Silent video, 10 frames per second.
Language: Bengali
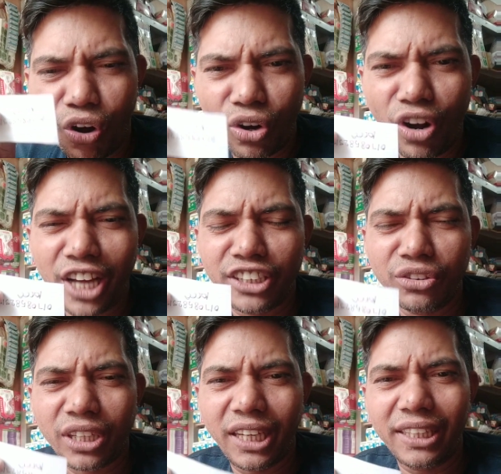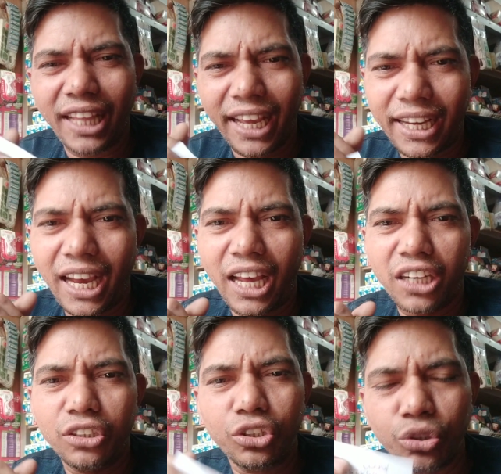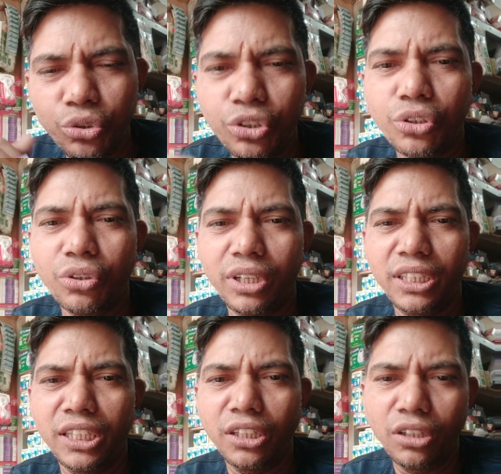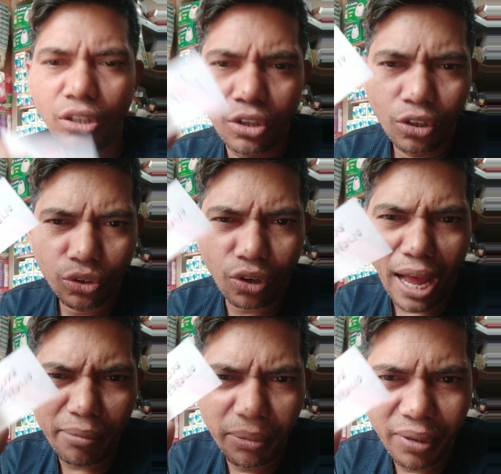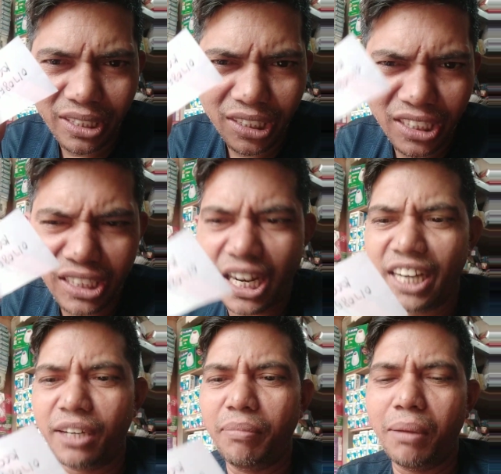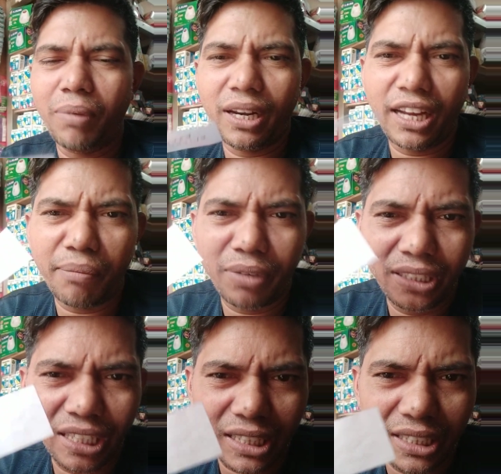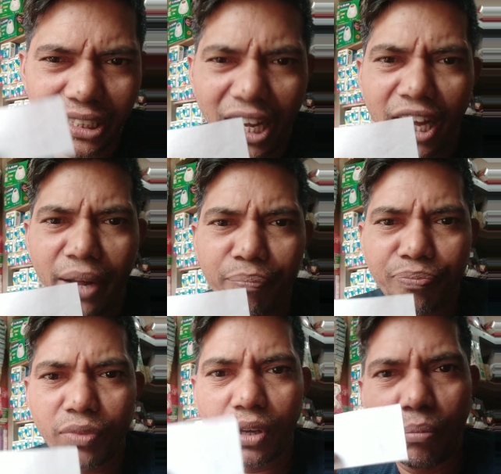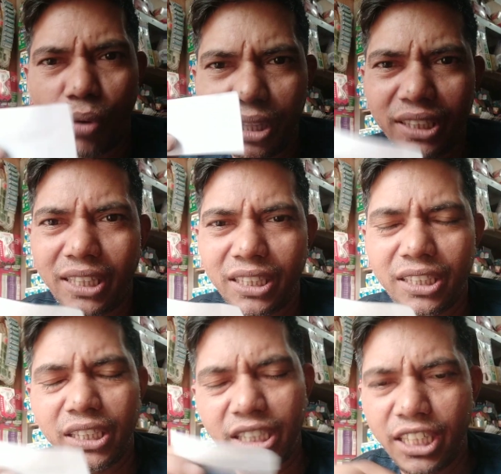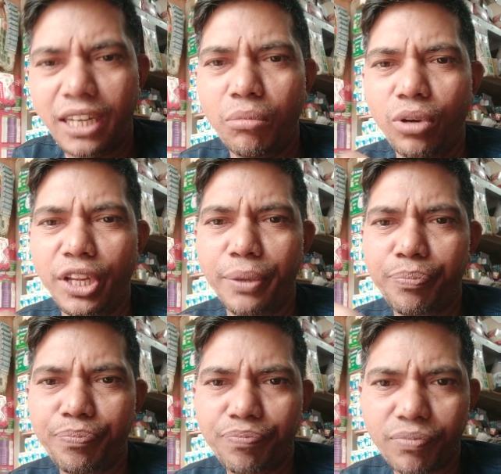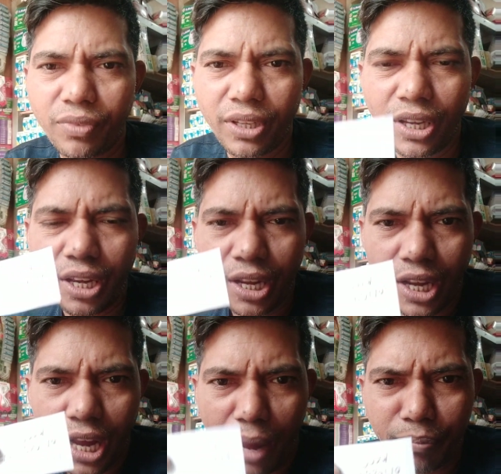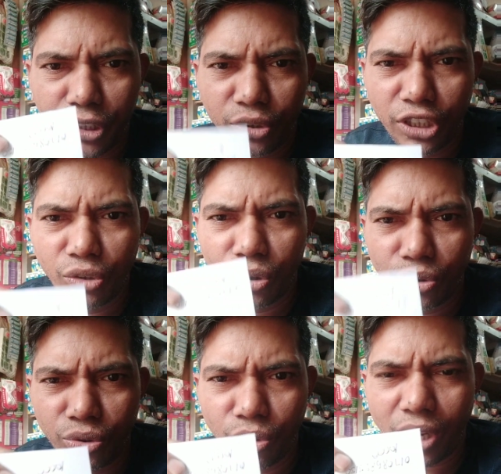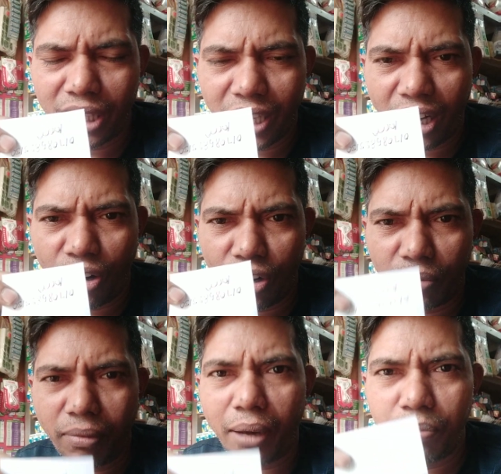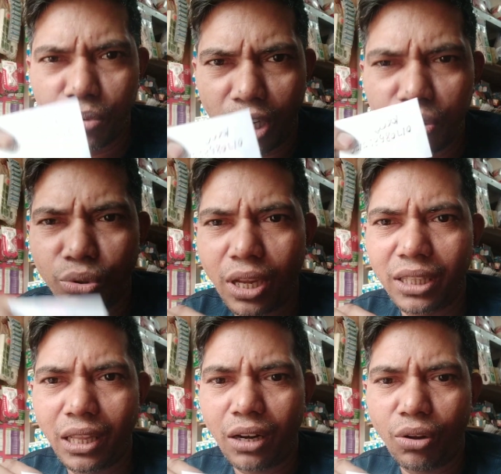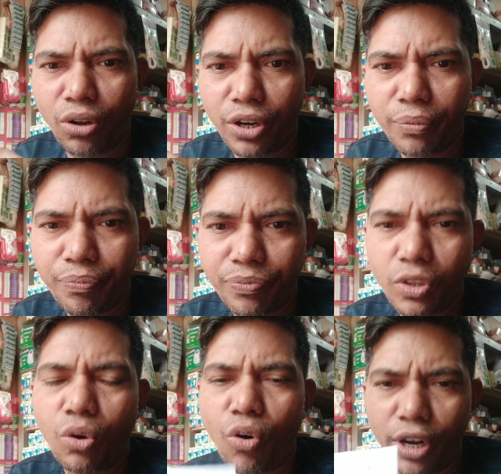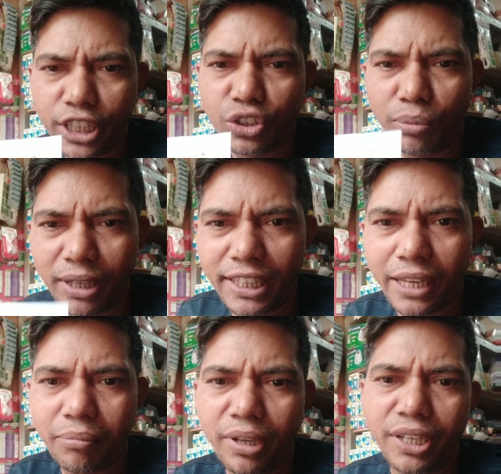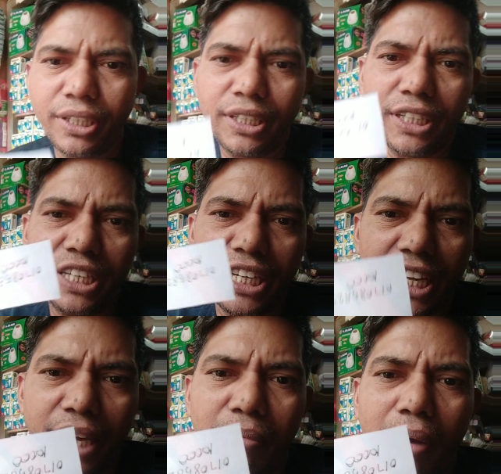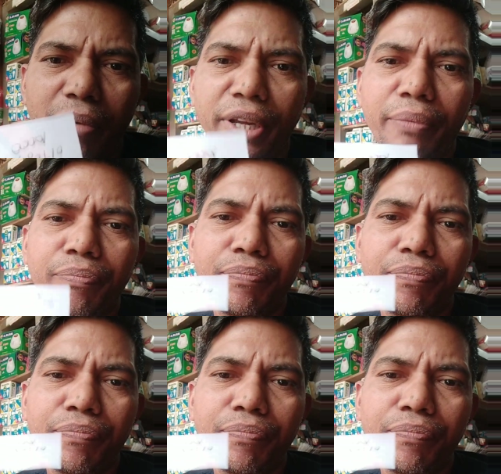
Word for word: অন্য একজনকে দেখার সুযোগ করে দিন তো আমি ভেজিটিন কার্ডের ব্যাপারে আপনাদেরকে যা বলতে চাচ্ছি সেটা বলি আপনি যদি নতুন দোকানদার হন বা পুরান দোকানদার হন অনেক সময় দেখবেন ঠিক এইভাবে